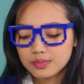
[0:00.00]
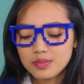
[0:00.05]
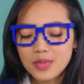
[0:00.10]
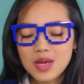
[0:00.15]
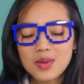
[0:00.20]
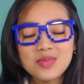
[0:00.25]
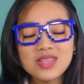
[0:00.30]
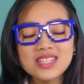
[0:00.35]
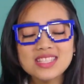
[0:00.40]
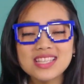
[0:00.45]

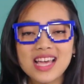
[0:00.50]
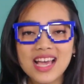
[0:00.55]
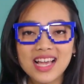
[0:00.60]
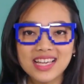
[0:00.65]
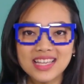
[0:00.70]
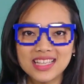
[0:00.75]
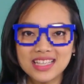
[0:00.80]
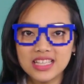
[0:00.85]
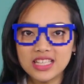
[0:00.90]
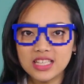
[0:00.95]
baby
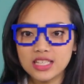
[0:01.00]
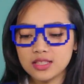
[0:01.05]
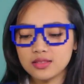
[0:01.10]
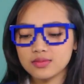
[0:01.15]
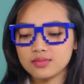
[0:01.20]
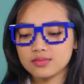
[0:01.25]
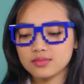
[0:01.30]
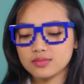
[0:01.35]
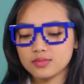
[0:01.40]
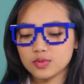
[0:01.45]
caki ini.
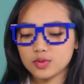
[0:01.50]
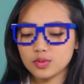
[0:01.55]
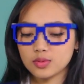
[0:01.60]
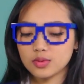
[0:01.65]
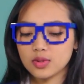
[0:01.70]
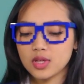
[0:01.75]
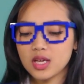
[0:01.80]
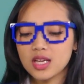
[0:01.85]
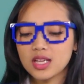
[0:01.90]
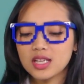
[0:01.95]

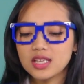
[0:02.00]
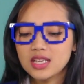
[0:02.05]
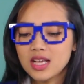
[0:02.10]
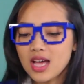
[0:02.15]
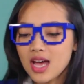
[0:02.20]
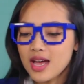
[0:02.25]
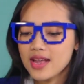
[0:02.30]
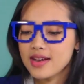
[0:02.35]
Dia